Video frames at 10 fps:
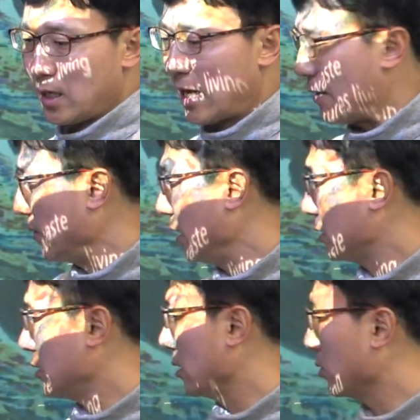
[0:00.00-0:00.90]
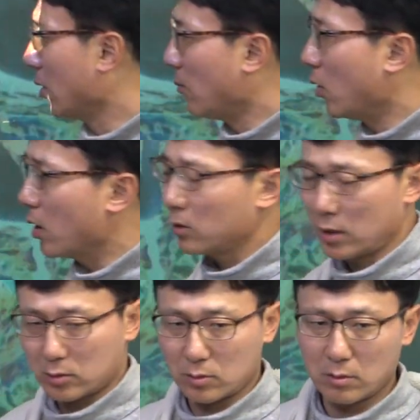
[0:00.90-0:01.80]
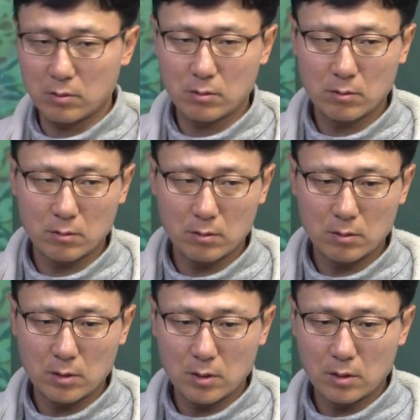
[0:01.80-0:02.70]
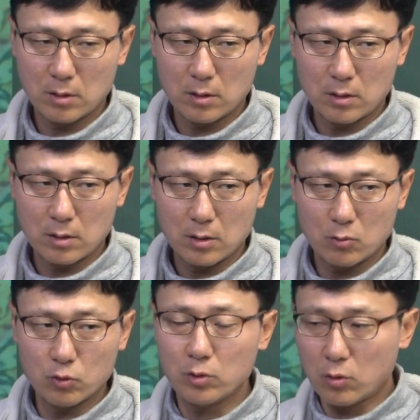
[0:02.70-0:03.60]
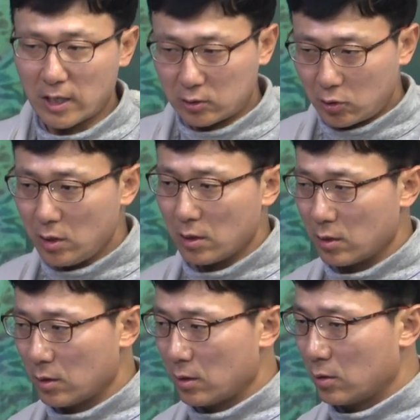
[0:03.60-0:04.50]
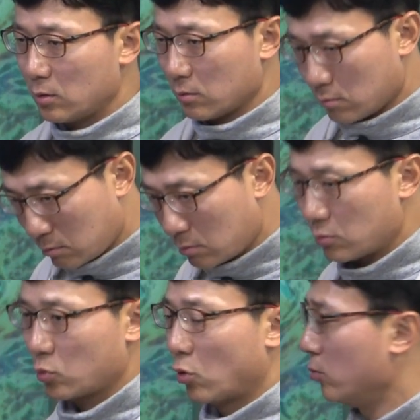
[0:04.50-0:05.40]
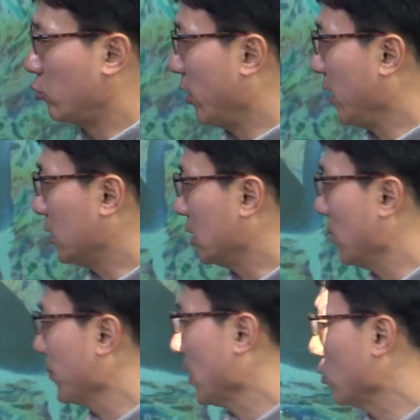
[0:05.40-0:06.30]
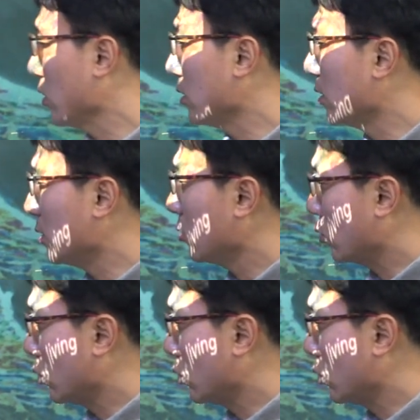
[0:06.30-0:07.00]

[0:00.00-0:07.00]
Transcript: 안 되겠지. 그럼 뭐 해야 되겠어? 우리도 같이 도움을 줘야겠지. 우리는